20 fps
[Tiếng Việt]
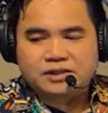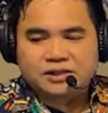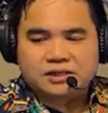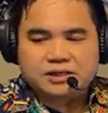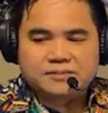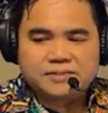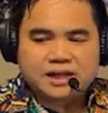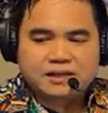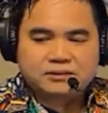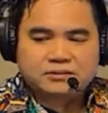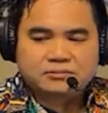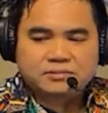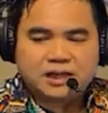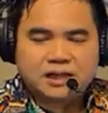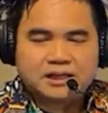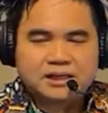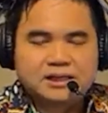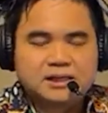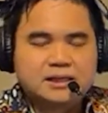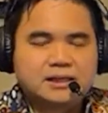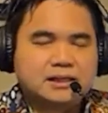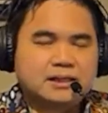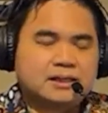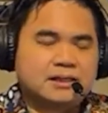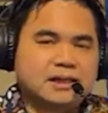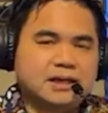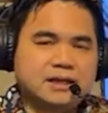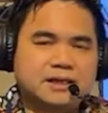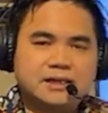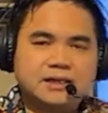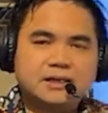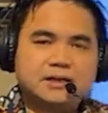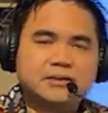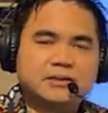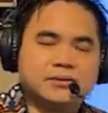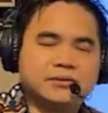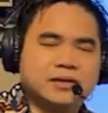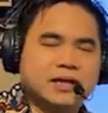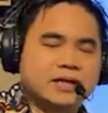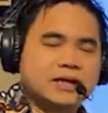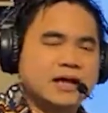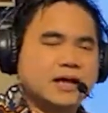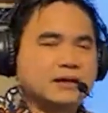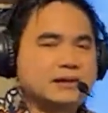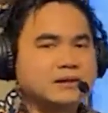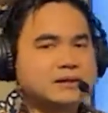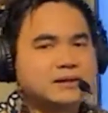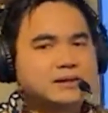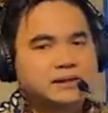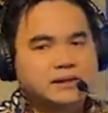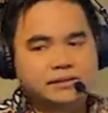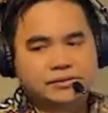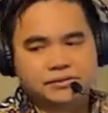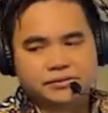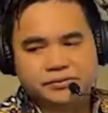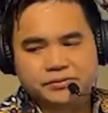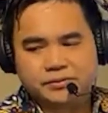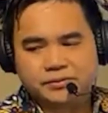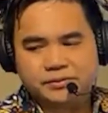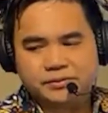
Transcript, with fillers: thì các bạn cũng thấy là hiếu đã đăng nhiều